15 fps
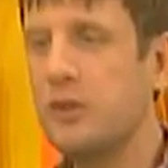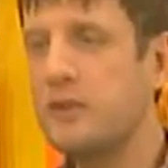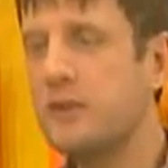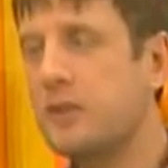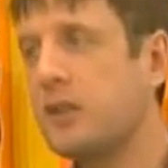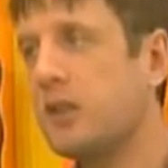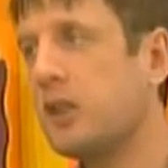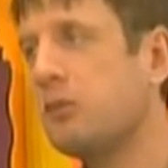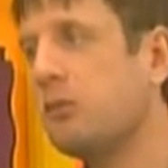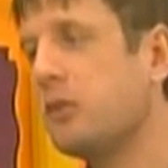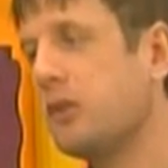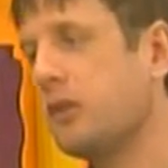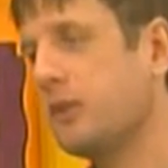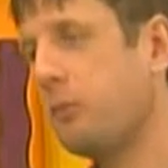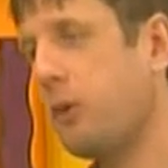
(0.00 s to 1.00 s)
сценой
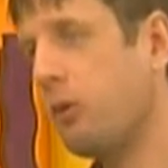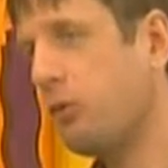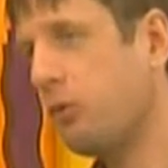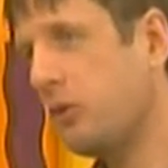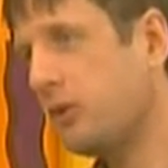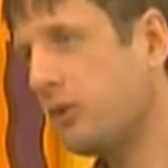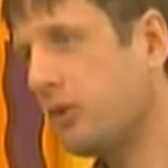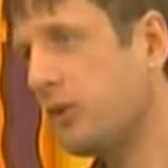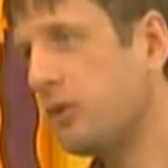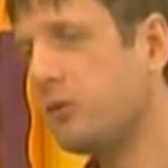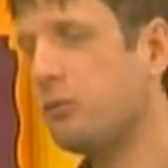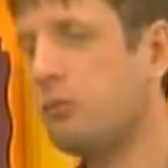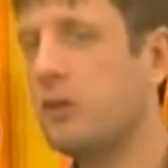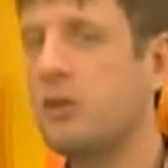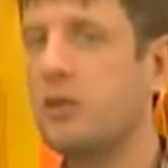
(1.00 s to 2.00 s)
мы спокойны,
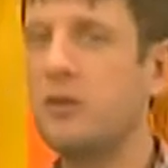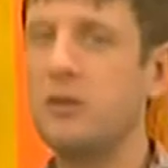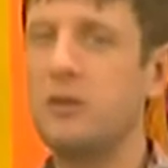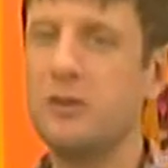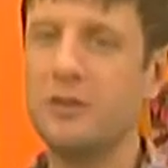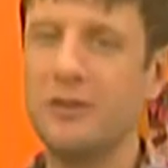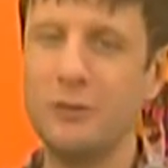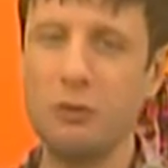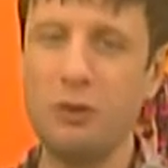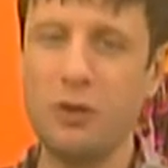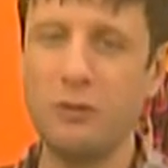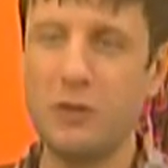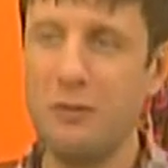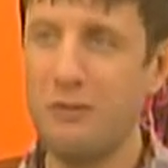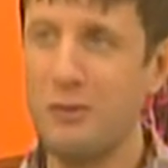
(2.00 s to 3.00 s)
мы
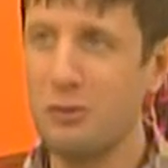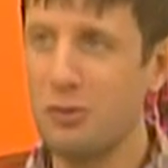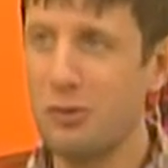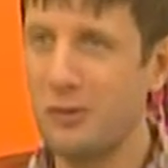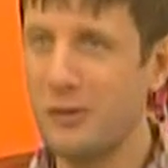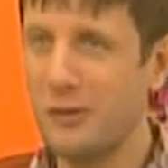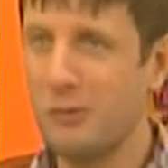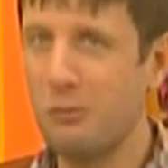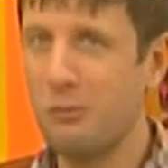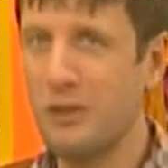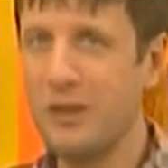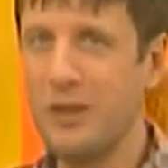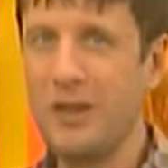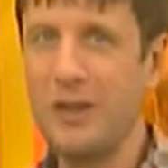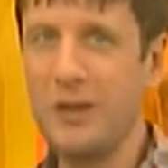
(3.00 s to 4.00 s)
уравновешенные,
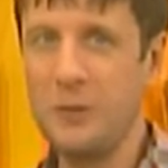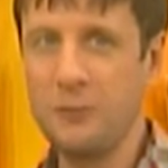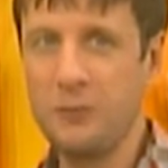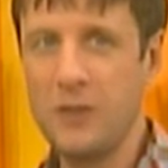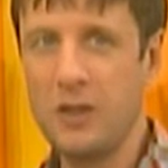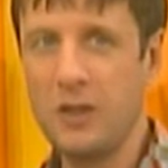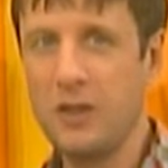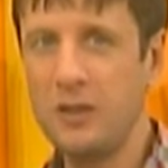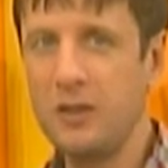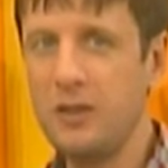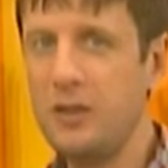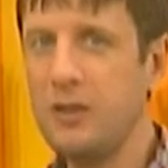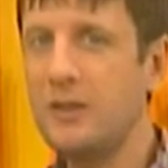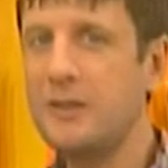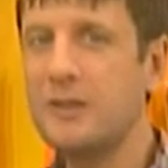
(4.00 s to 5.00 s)
мы
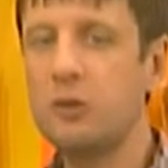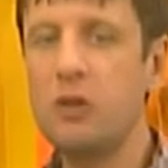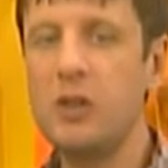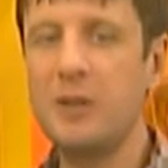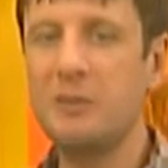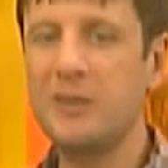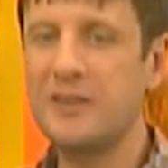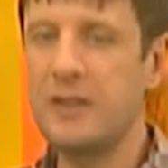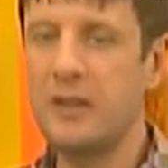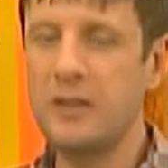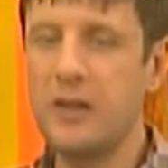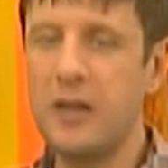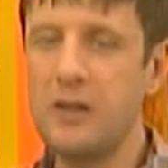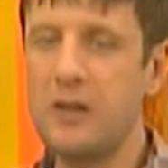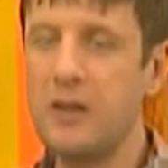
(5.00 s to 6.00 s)
не настолько
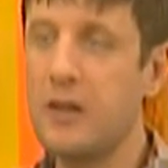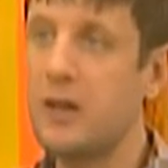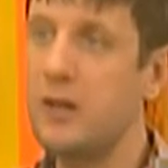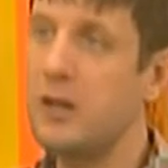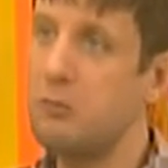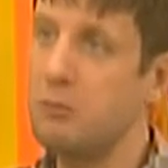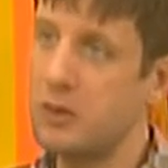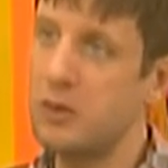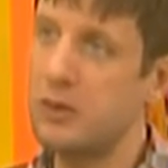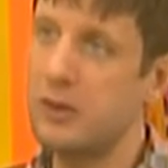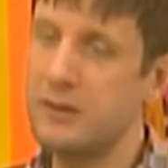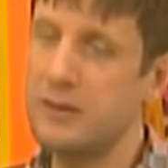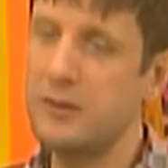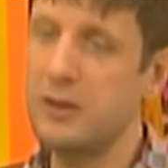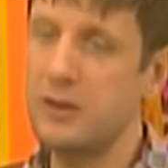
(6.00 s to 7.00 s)
эмоциональны, какие мы
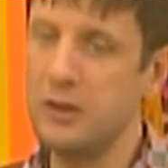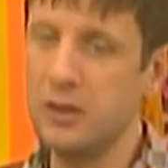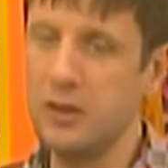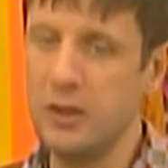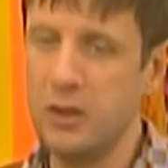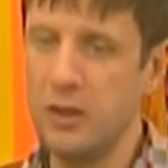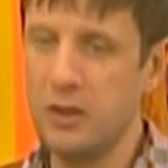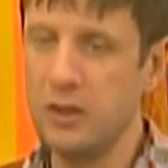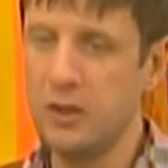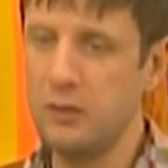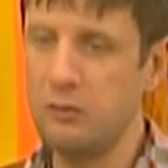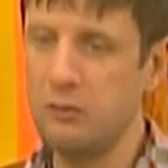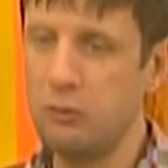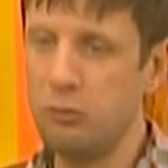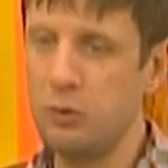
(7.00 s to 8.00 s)
на сцене.
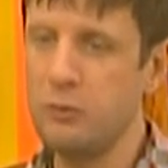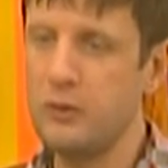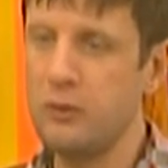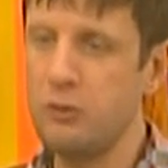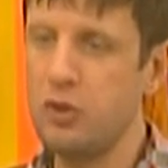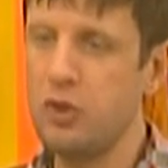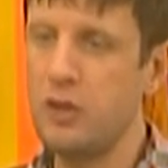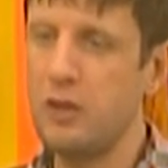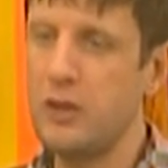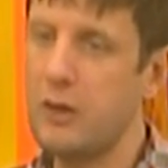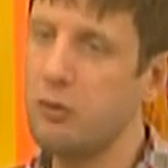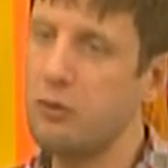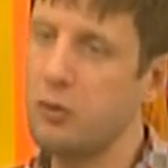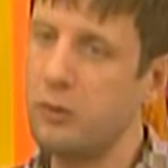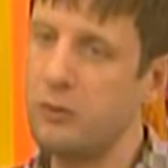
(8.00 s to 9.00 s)
Э, в любом случае,
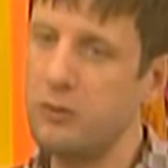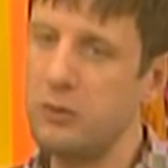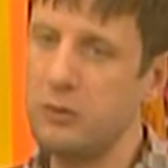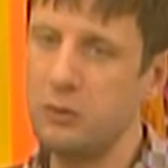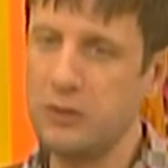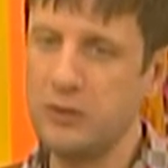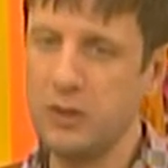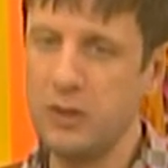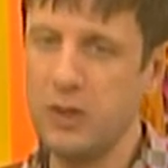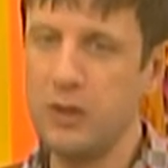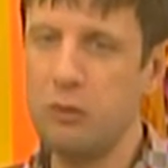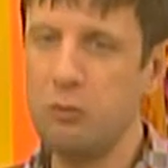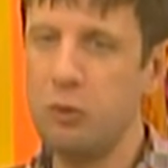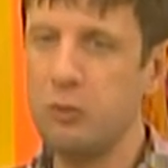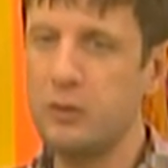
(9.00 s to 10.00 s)
так уж повелось.
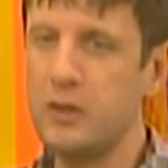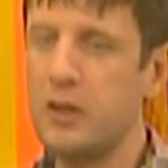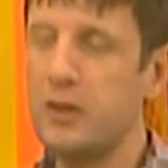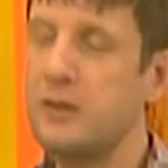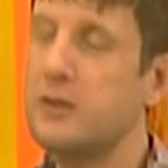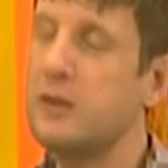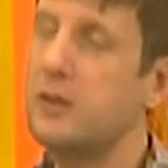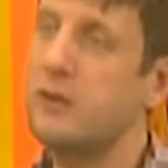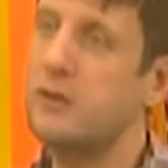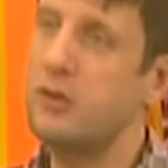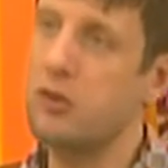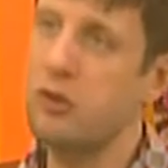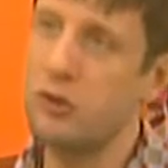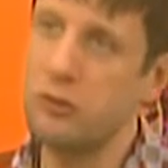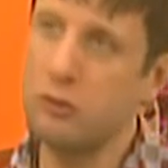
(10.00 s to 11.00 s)
Я люблю после концерта
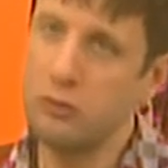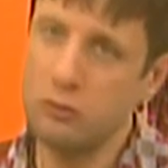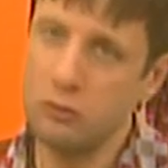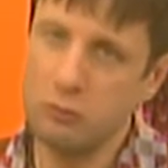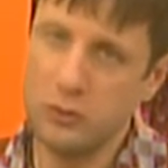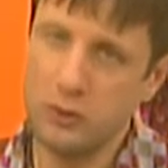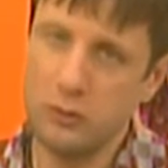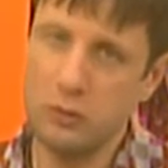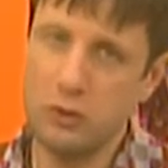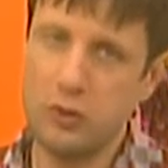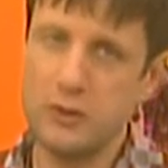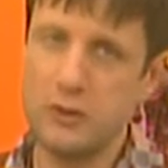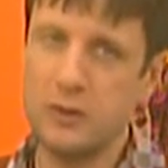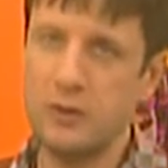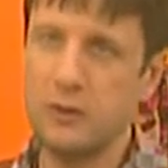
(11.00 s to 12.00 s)
тишину, мне
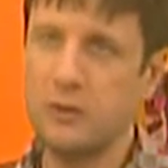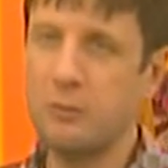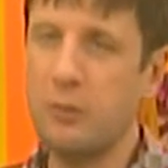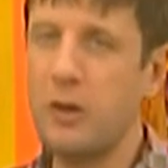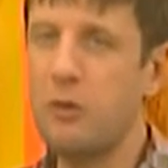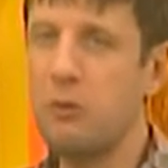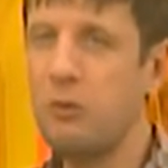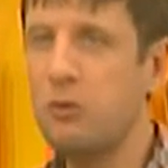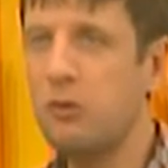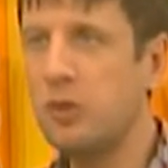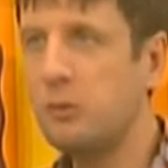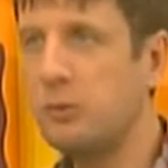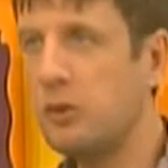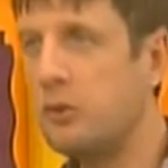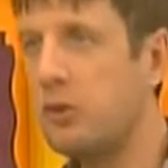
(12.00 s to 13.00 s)
хочется
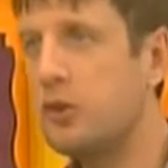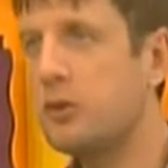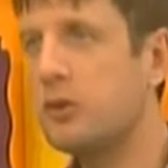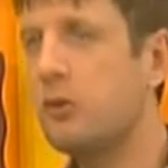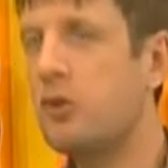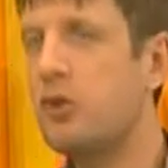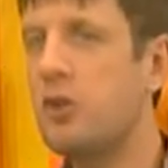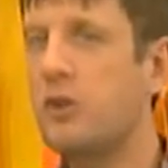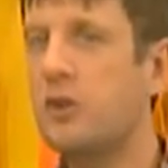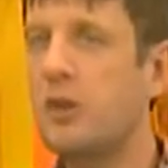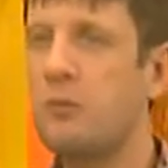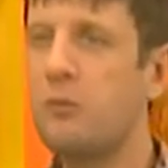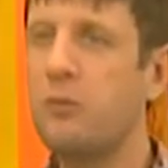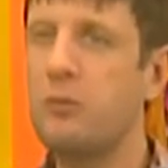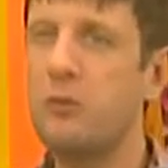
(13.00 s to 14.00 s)
покоя, мне хочется очень
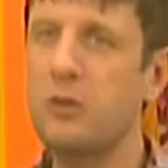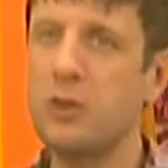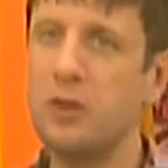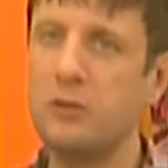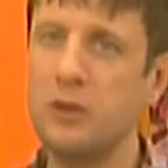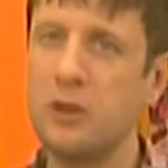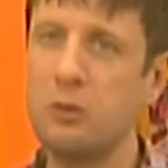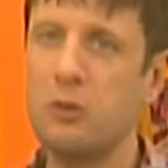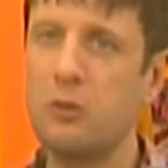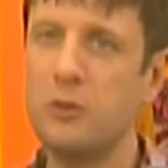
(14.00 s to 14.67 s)
комфортного такого